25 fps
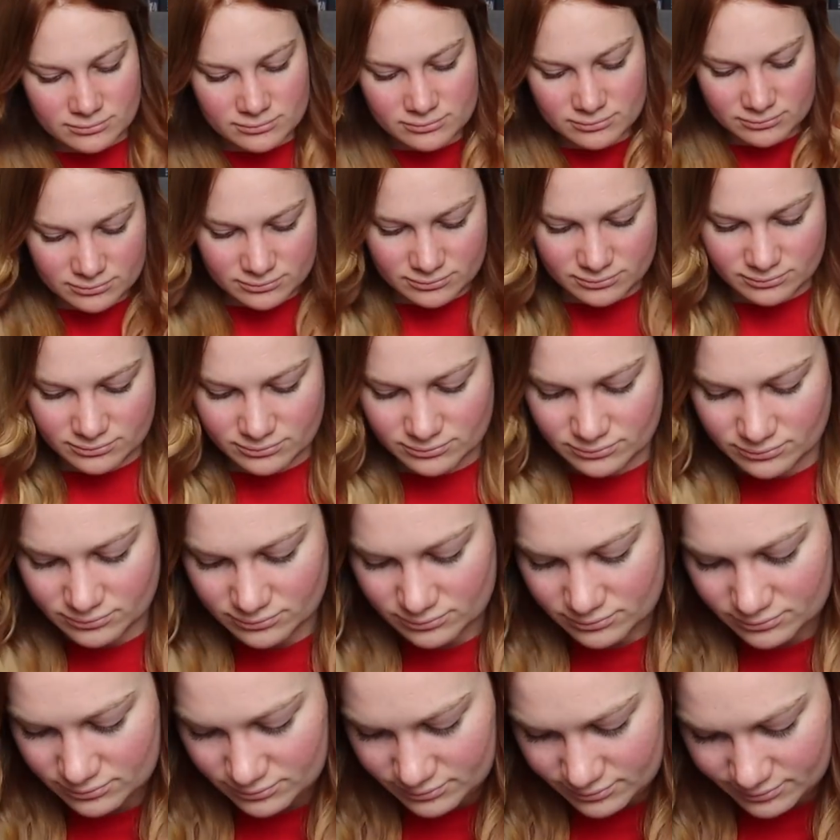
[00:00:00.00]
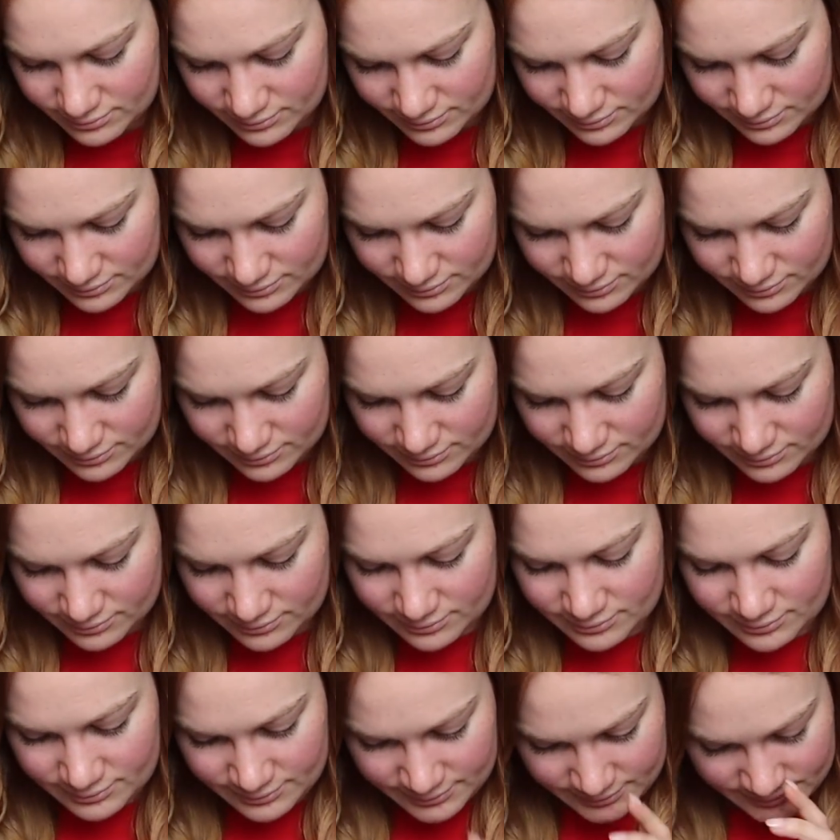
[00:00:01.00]
vielleicht kann ich es im September lesen, weil
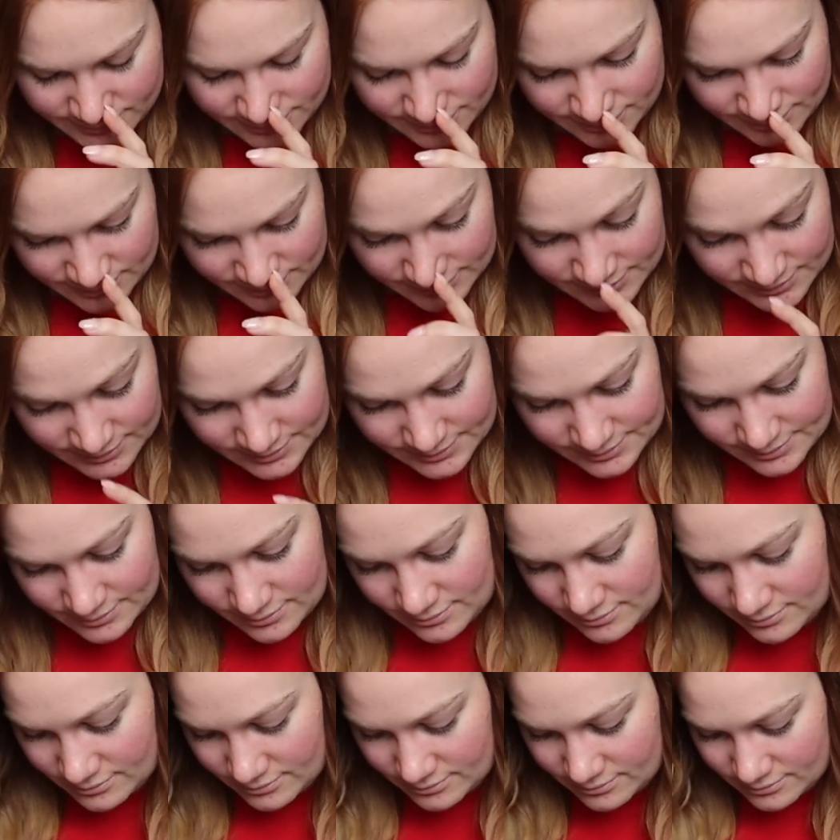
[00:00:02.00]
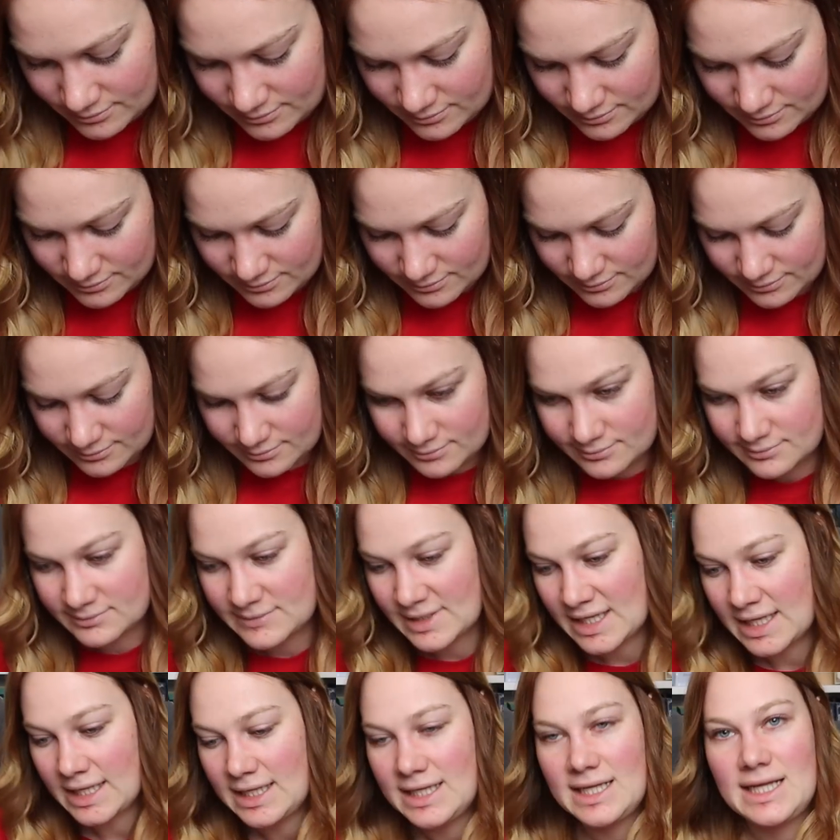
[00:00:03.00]
ähm, Breakaway hat mir wirklich gut
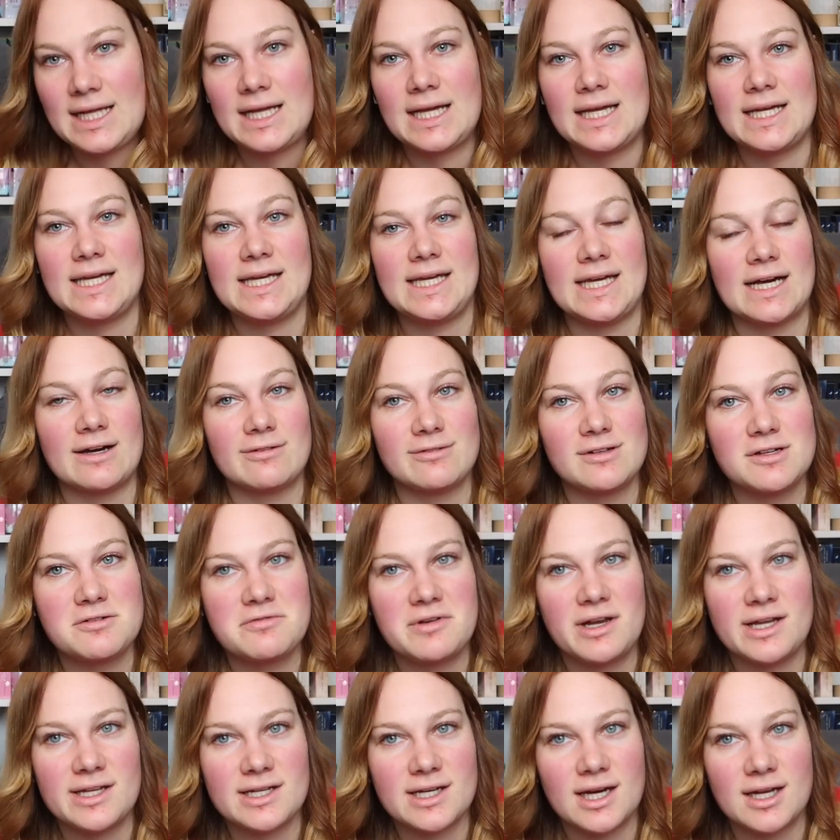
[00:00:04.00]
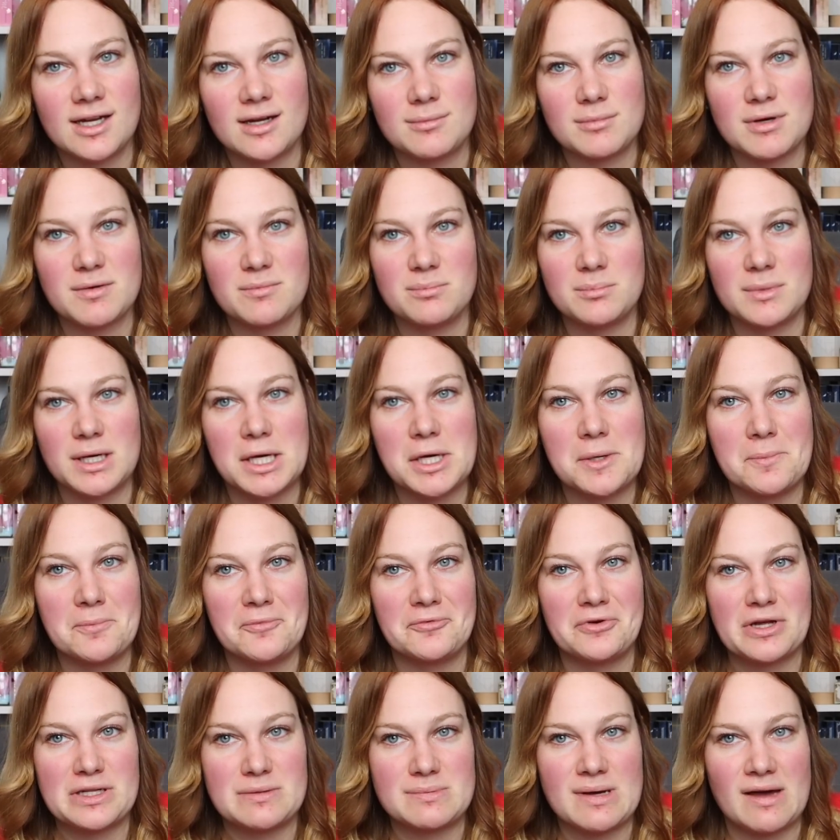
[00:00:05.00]
gefallen. Ja, wie ihr vielleicht gerade an meinem
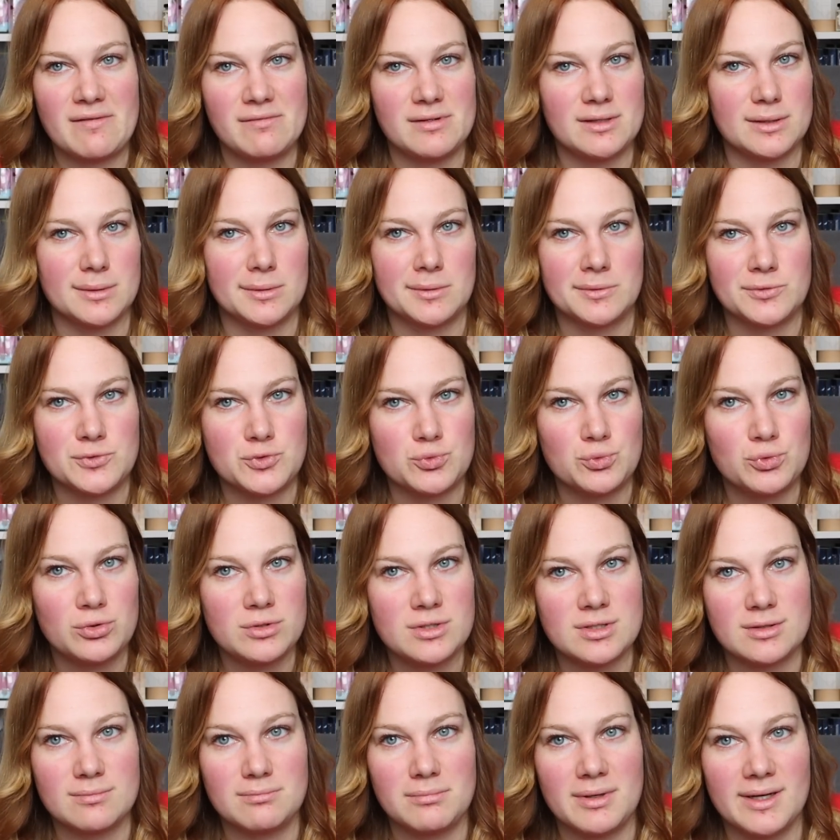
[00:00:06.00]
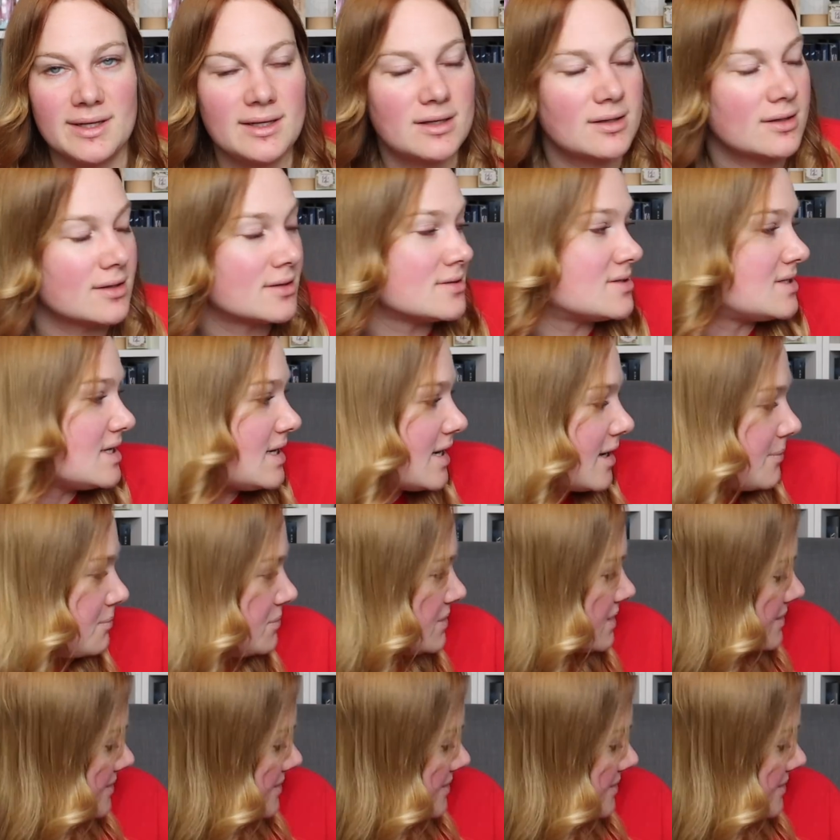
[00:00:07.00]
ähm, verzweifelten, suchenden Blick gesehen habt,